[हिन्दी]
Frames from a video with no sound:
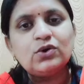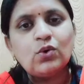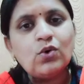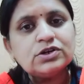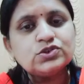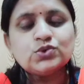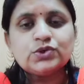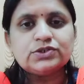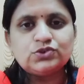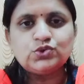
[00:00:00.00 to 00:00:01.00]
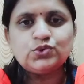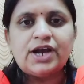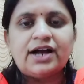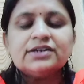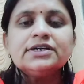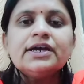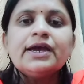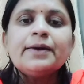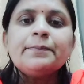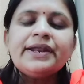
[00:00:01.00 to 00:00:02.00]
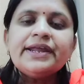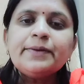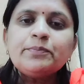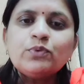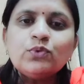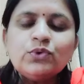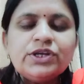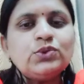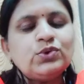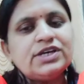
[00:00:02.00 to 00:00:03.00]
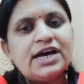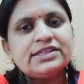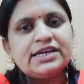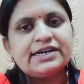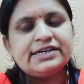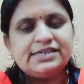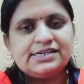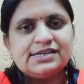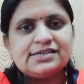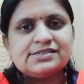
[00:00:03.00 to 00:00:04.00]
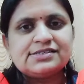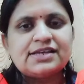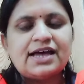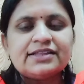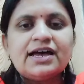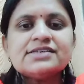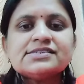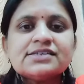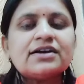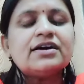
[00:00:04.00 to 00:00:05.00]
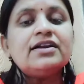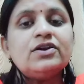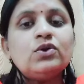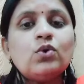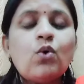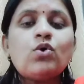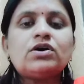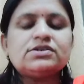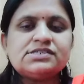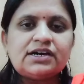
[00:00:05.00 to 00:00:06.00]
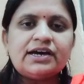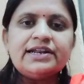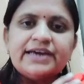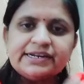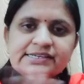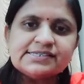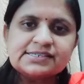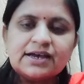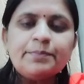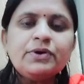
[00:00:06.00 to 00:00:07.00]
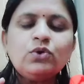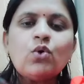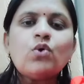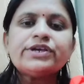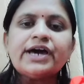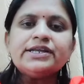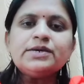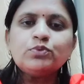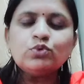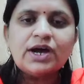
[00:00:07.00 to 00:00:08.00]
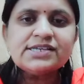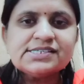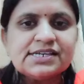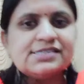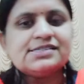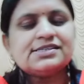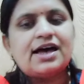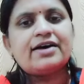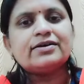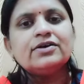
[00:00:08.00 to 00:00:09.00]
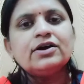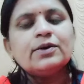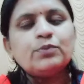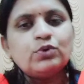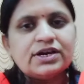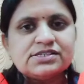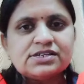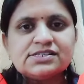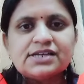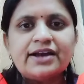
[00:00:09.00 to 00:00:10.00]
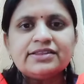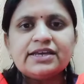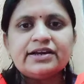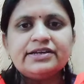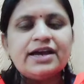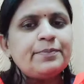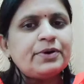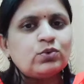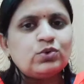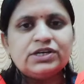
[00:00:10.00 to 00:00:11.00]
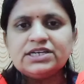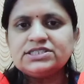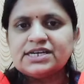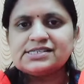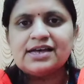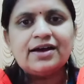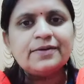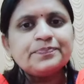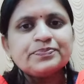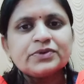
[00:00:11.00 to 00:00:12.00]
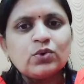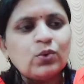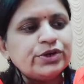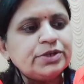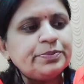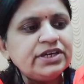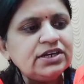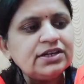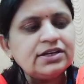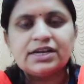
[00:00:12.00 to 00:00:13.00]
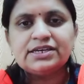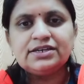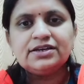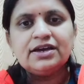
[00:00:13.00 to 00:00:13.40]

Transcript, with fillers: लोक जुया मैंने पूरी दुनिया देख ली साधा सकल लोक सकल यानी सब लोक यानी पूरा संसार पूरा संसार देख लिया पर उनके जैसा कोई भी नहीं